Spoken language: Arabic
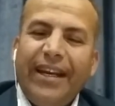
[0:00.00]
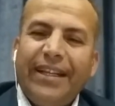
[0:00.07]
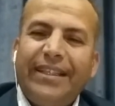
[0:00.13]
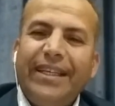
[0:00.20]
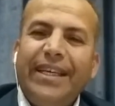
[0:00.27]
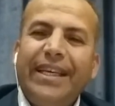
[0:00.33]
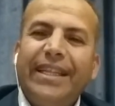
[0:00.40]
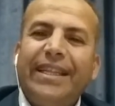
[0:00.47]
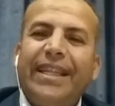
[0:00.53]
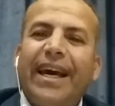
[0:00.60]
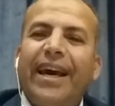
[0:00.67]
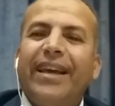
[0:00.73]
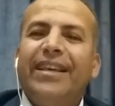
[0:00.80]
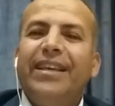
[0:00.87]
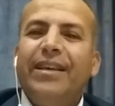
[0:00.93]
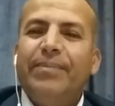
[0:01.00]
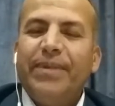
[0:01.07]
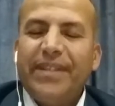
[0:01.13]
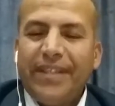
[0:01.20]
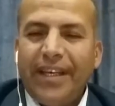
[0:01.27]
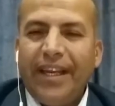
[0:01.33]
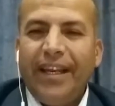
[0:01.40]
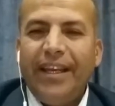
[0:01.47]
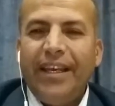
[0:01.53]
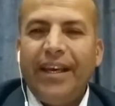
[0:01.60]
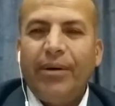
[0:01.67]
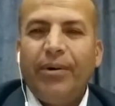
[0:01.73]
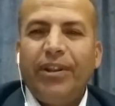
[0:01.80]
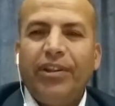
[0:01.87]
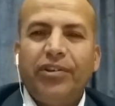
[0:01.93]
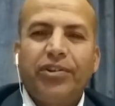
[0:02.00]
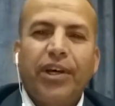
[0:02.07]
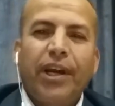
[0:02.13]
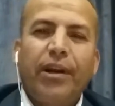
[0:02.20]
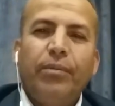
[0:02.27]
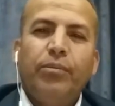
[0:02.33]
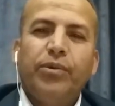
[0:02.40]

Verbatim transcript: نتيجة تغييب الذهنية وانتشار